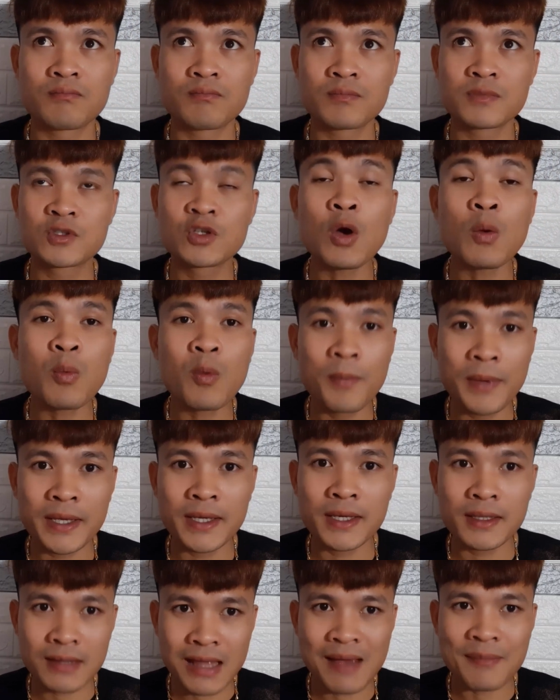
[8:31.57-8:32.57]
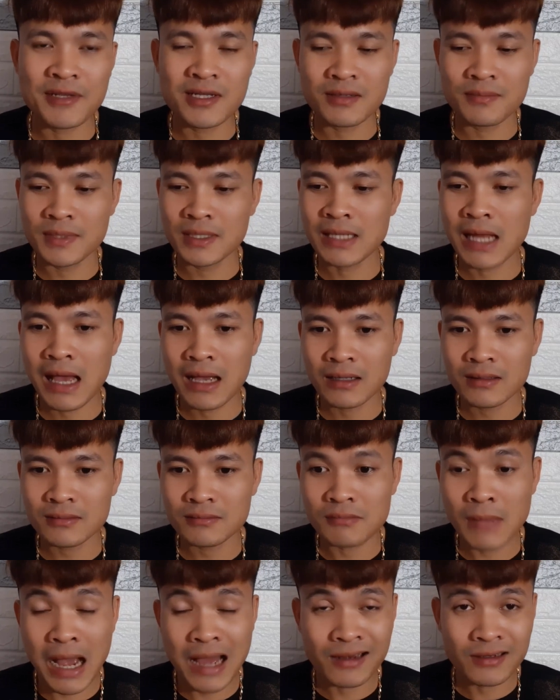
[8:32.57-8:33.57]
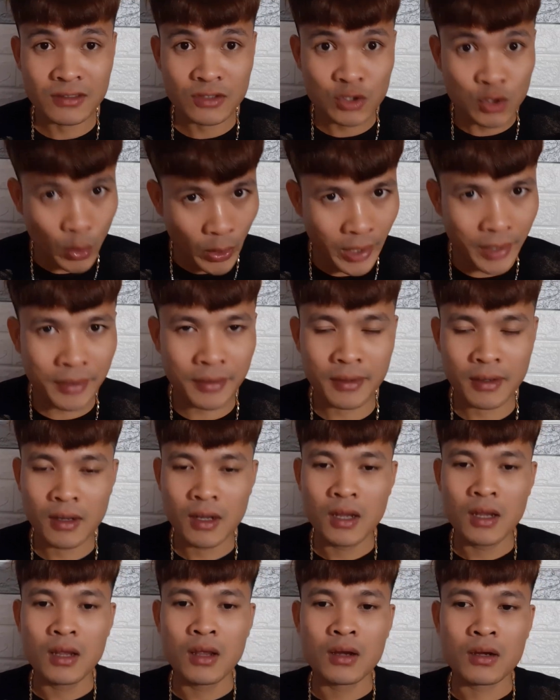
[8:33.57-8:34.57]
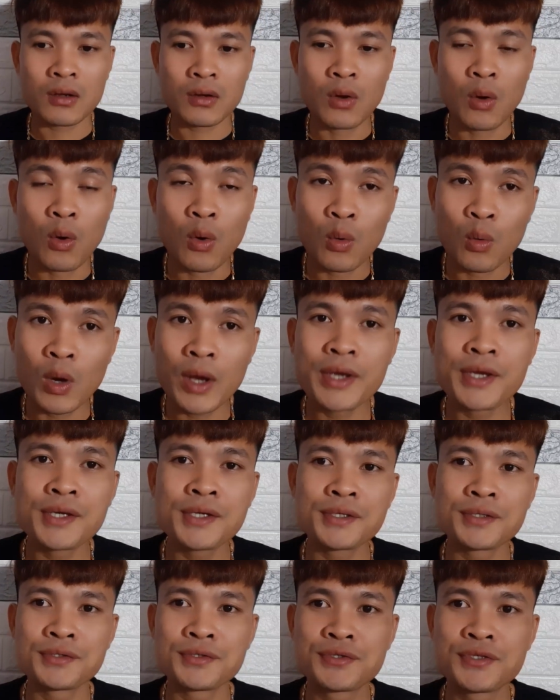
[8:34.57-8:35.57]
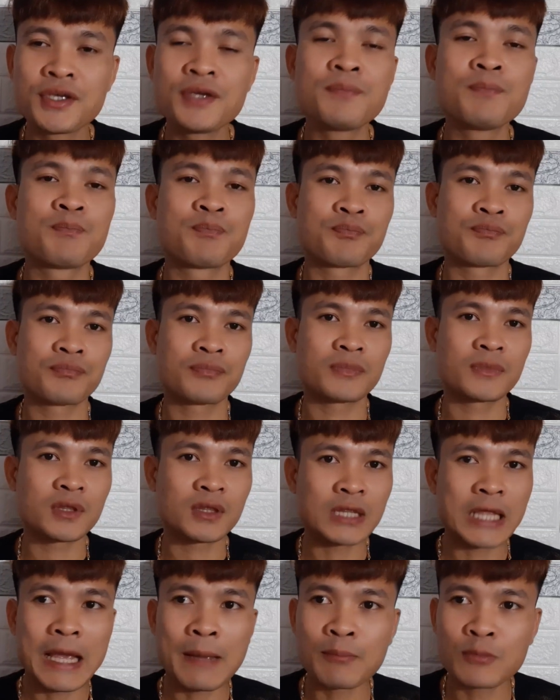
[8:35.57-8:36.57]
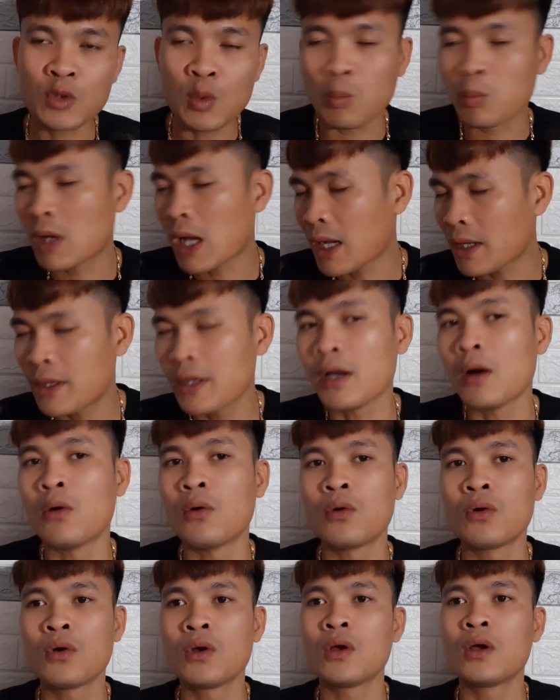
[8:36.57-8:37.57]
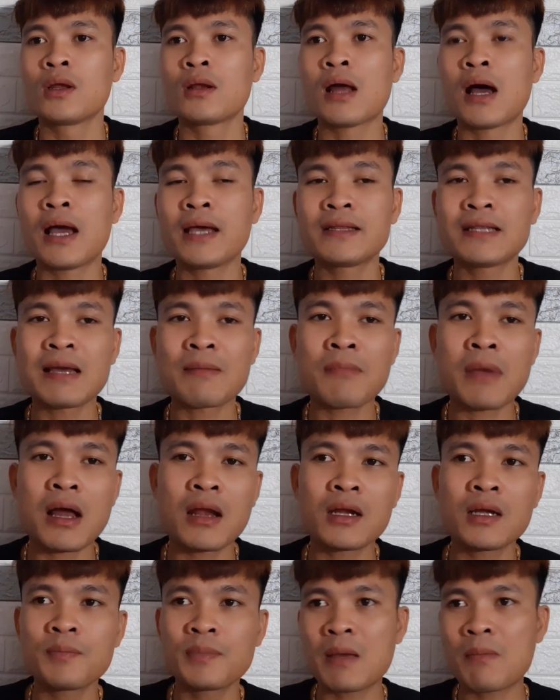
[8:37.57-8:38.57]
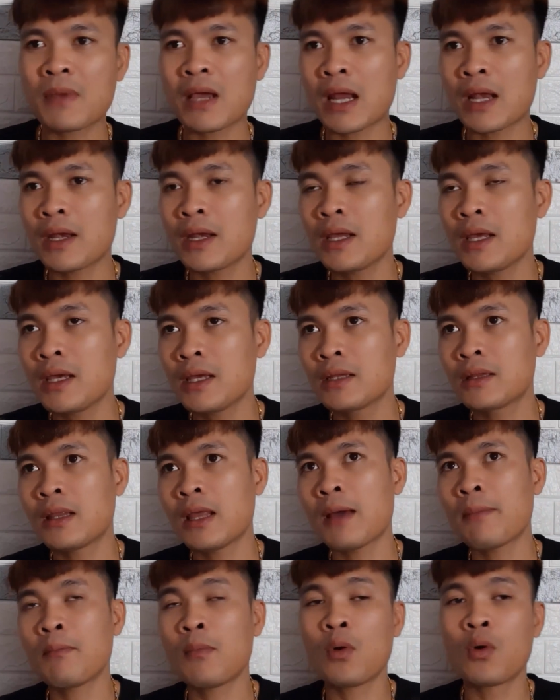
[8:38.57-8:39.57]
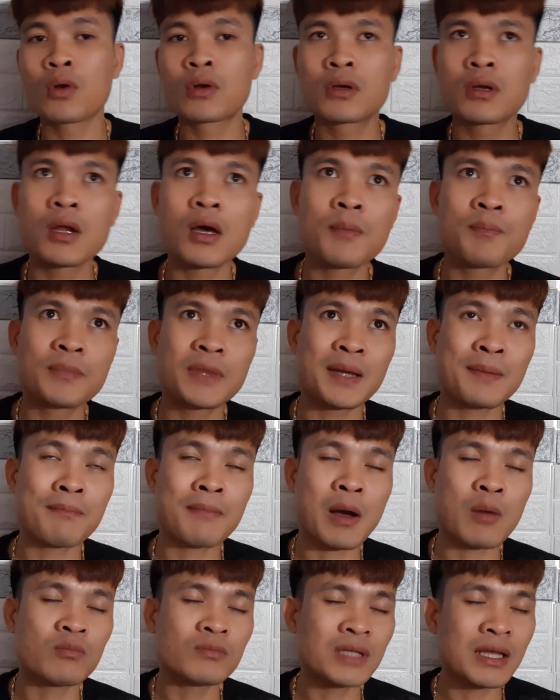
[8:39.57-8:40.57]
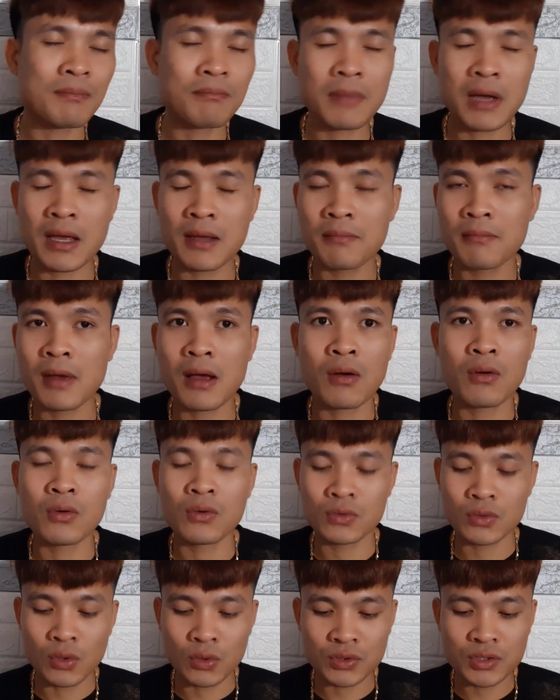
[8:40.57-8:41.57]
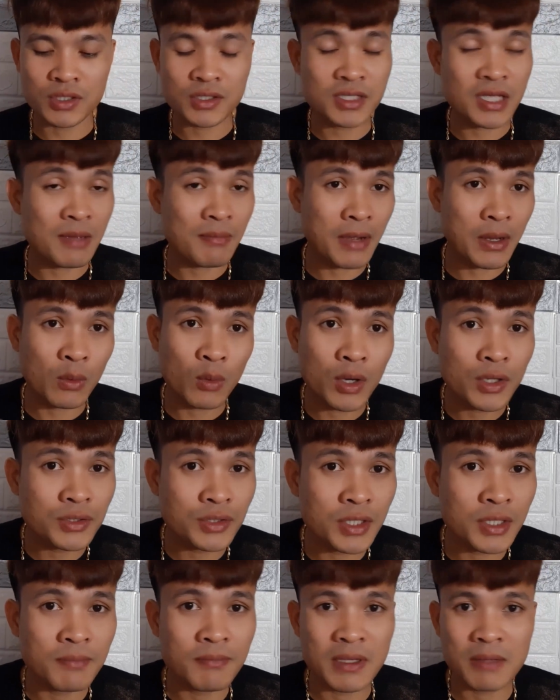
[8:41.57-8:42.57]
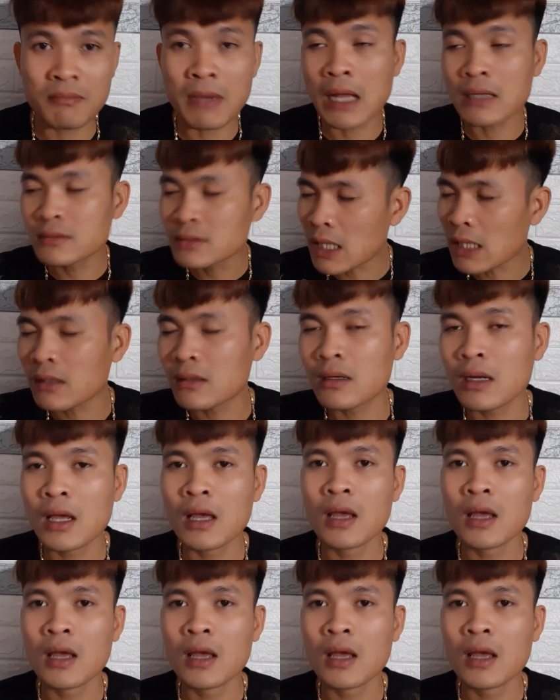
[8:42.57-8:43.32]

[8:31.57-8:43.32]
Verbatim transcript: shop của mình hiện tại bây giờ mình đang bán chuyên đồ Wave gym, tem tủng các kiểu. Đấy, tem ba lớp, tem candy, tem một lớp, tem bóng, tem bảy màu, đồ chơi xe máy Wave gym mình bán tất.